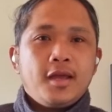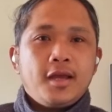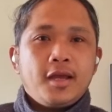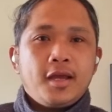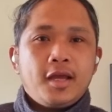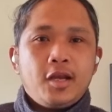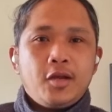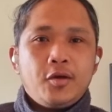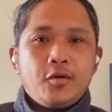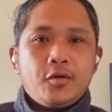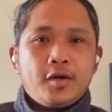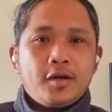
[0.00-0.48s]

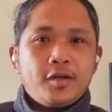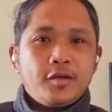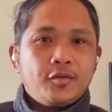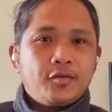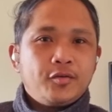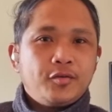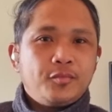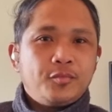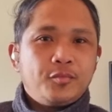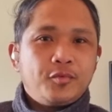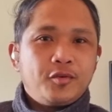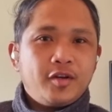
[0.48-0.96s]
Hello and
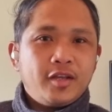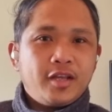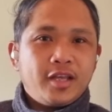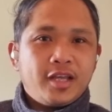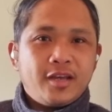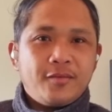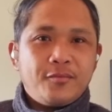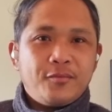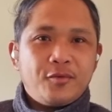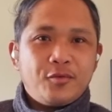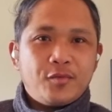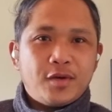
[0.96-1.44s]
good morning
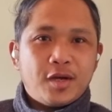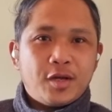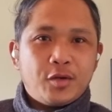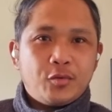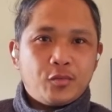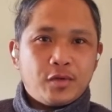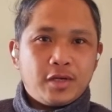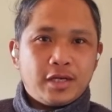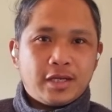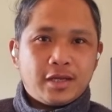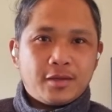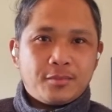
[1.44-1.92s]
everyone!
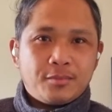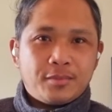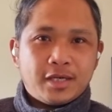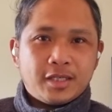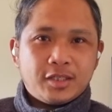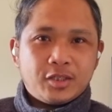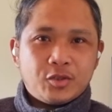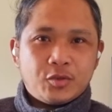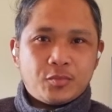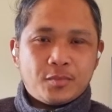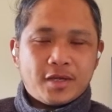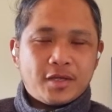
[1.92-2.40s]
Welcome back
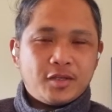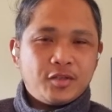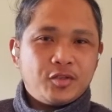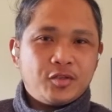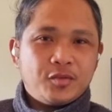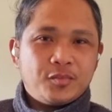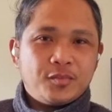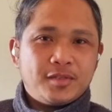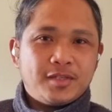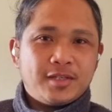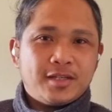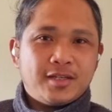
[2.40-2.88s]
to my
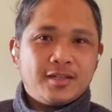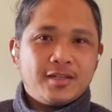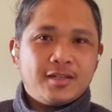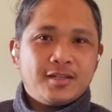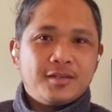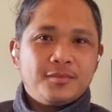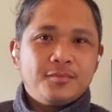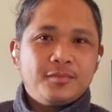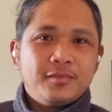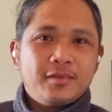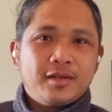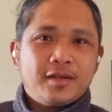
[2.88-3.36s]
YouTube channel.
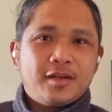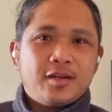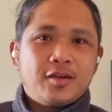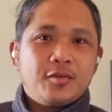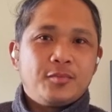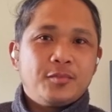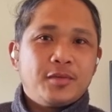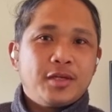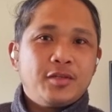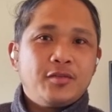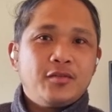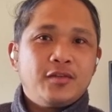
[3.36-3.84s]
Ayun,
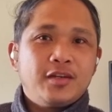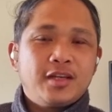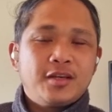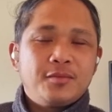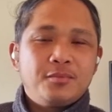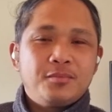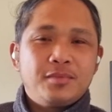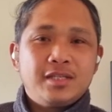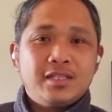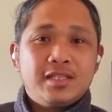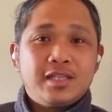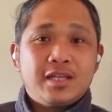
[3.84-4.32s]
medyo naging
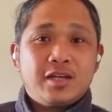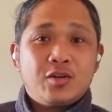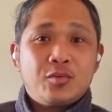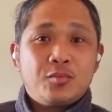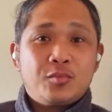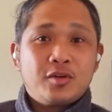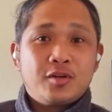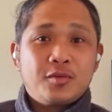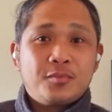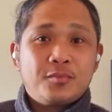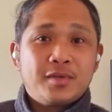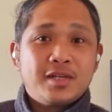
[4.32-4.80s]
busy ako
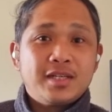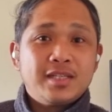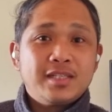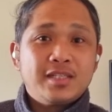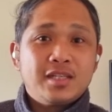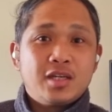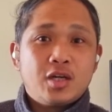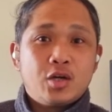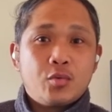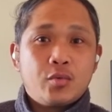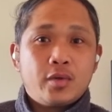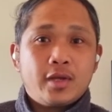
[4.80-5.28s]
for the past
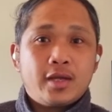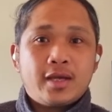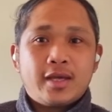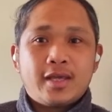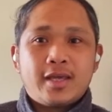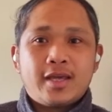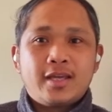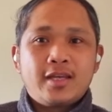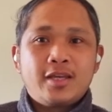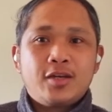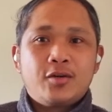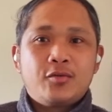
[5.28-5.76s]
3 weeks
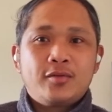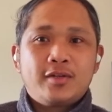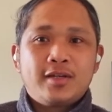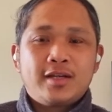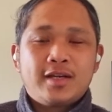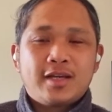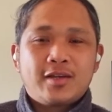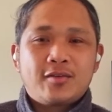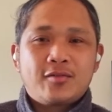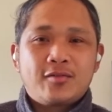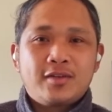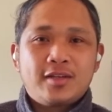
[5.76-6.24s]
kaya hindi ako
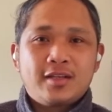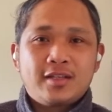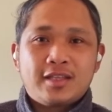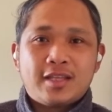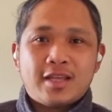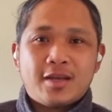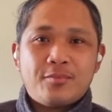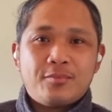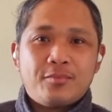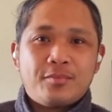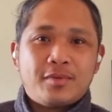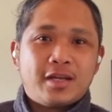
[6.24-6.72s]
nagkaroon ng
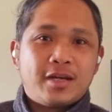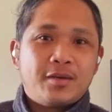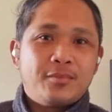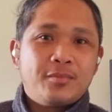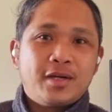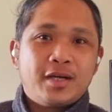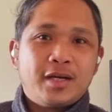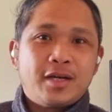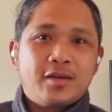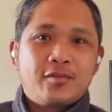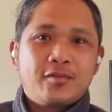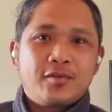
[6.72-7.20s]
time para
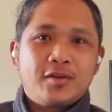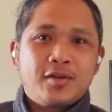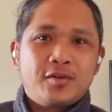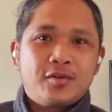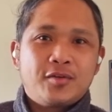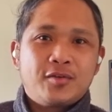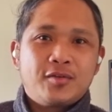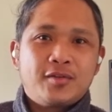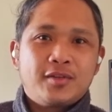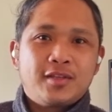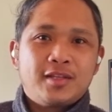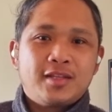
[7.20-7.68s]
magkaroon ng
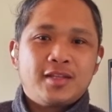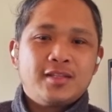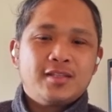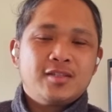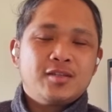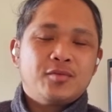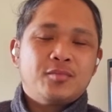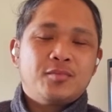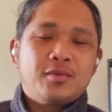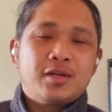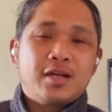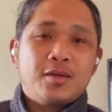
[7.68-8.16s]
content.
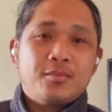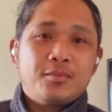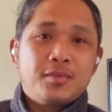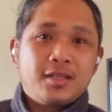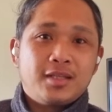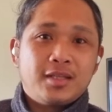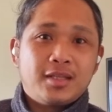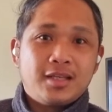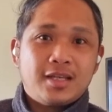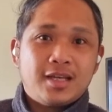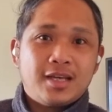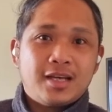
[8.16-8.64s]
So maraming
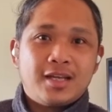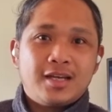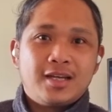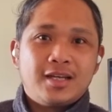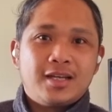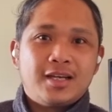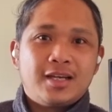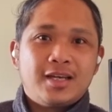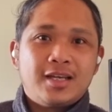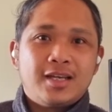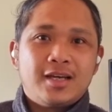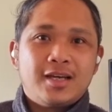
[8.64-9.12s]
nangyari
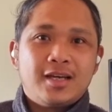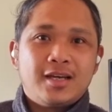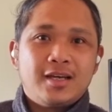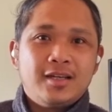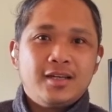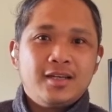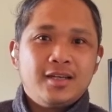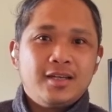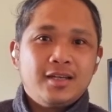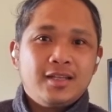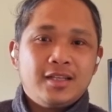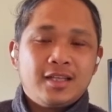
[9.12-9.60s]
kaya
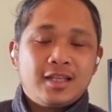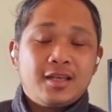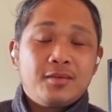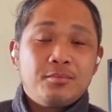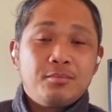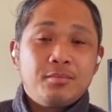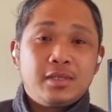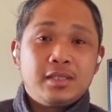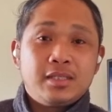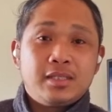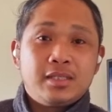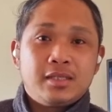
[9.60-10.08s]
naging
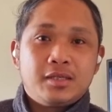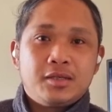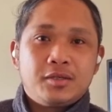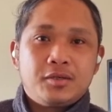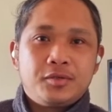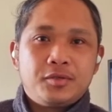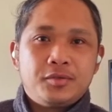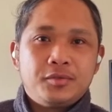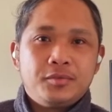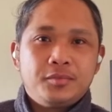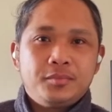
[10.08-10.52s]
busy ako.